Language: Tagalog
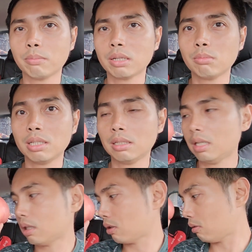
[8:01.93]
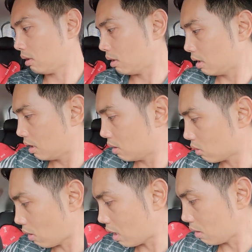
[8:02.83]
pero maliliit ito eh.
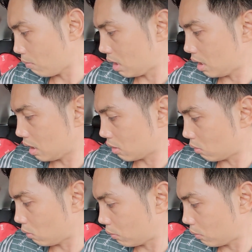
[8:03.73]
So, anong binili ko.